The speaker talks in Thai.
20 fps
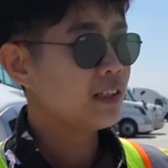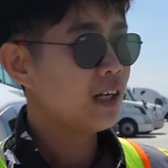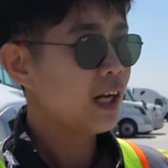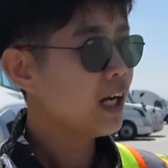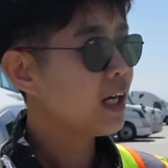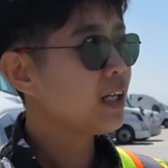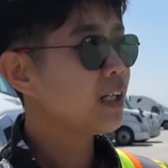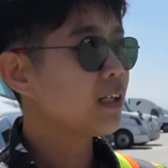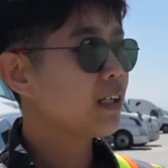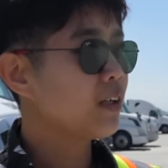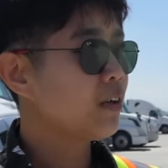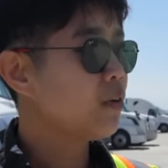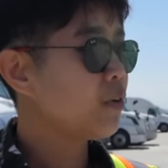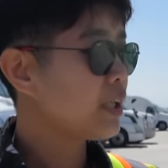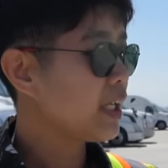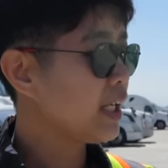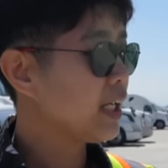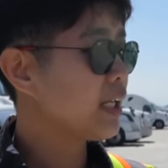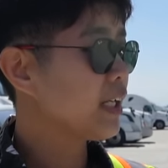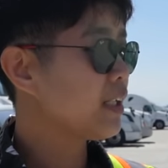อ่ะโอ
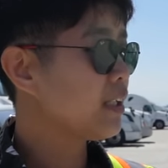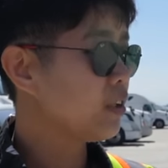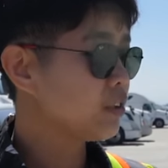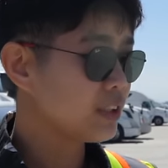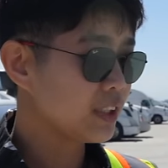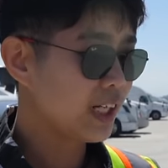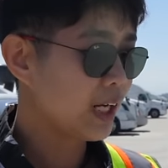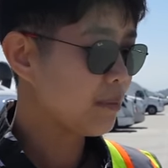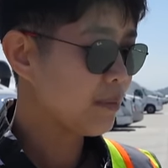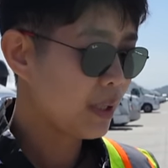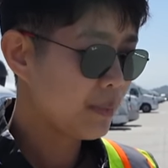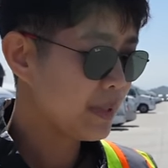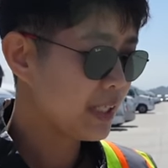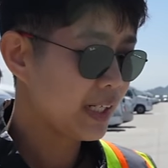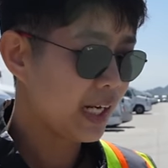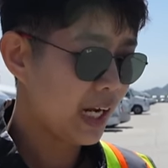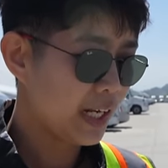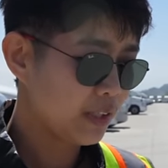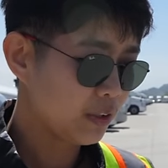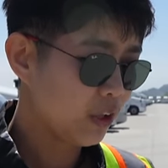เคงั้นเดี๋ยวจะกลับมาอเมริ
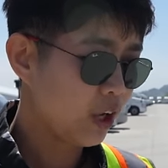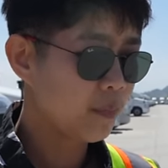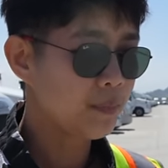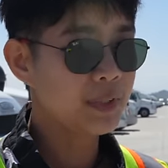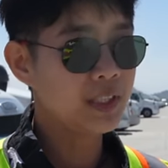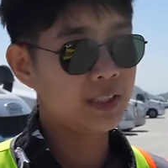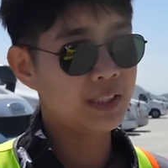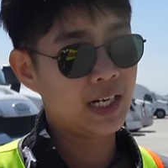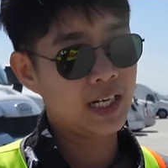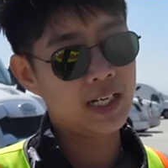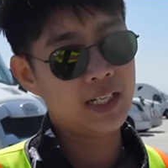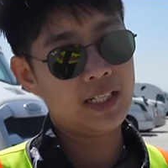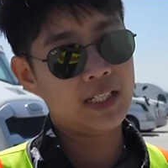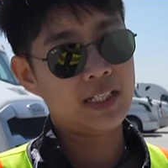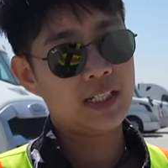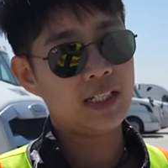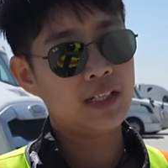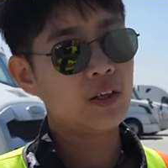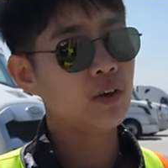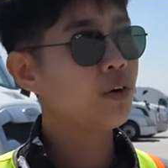กาอีกรอบหนึ่งนะอะไร
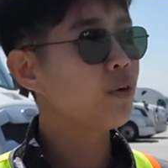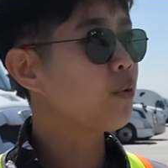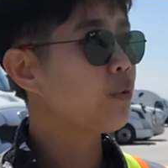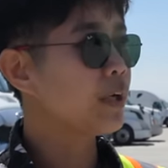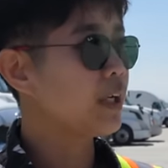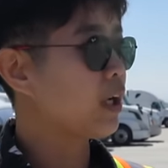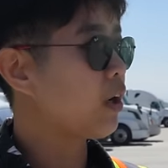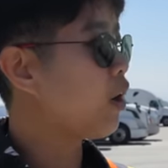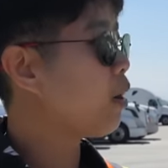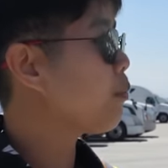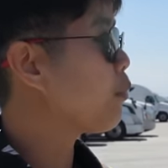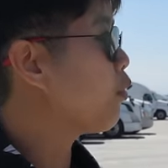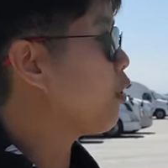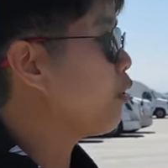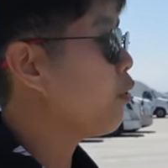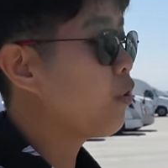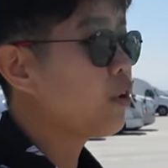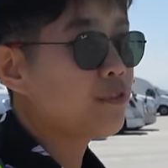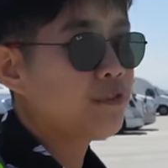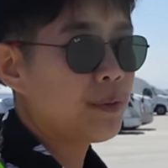เงี้ยแล้วก็คุยกับครอบครัว
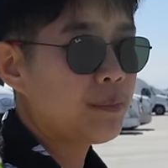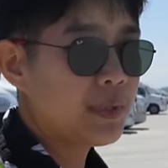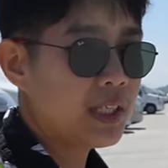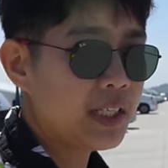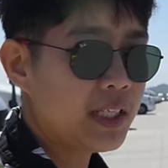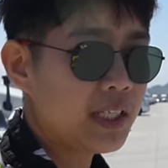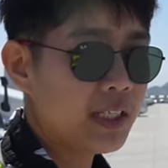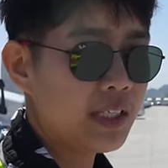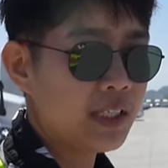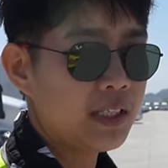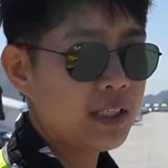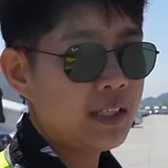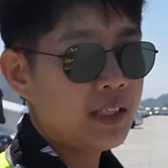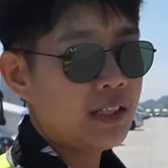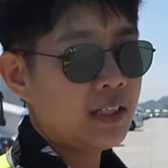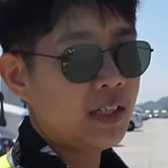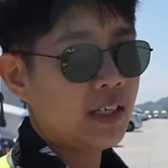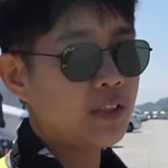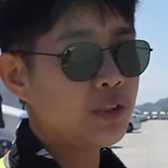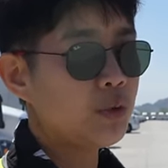โฮสต์แฟมิลี่
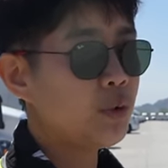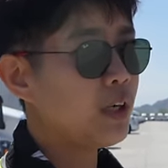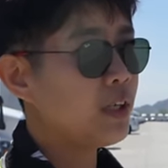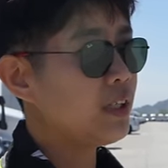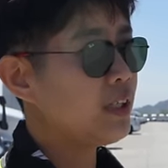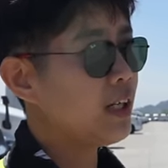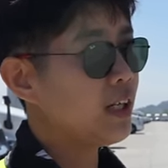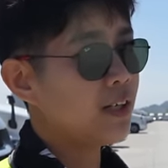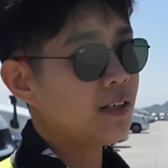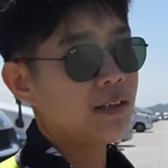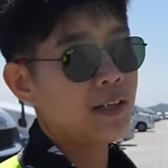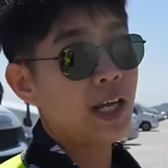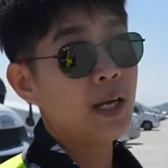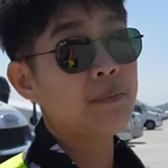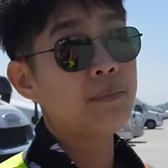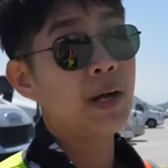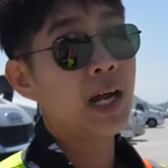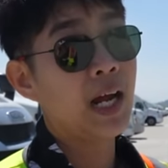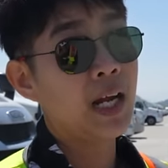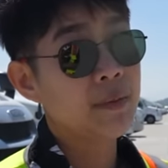ให้ช่วยเรื่องแอ
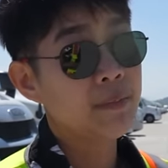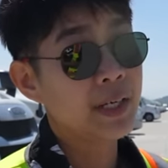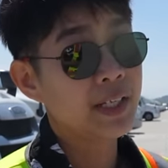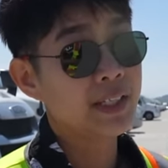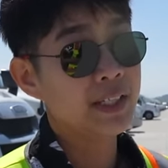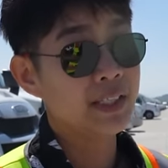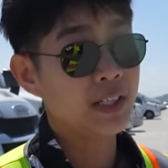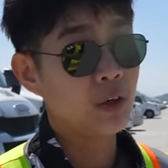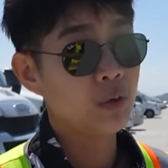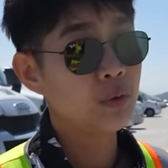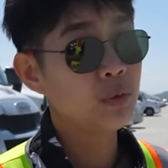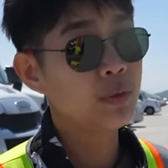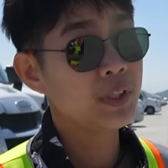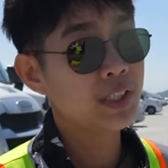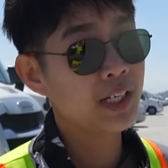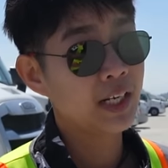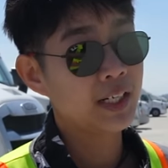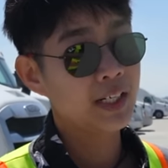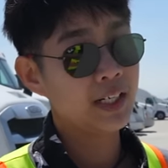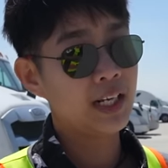ปพลายใบเขียวนู่น
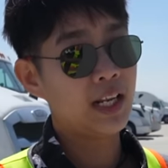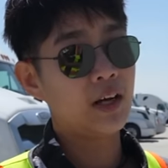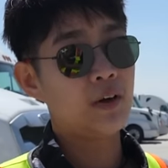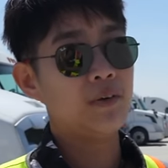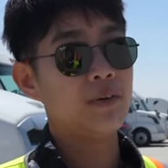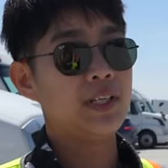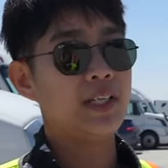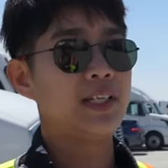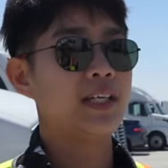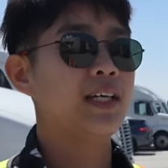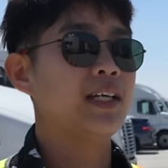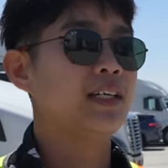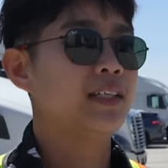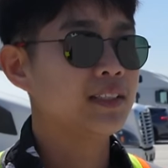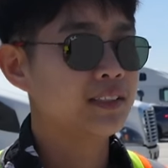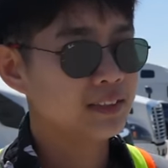นี่นั่นให้เราอะไรเงี้ย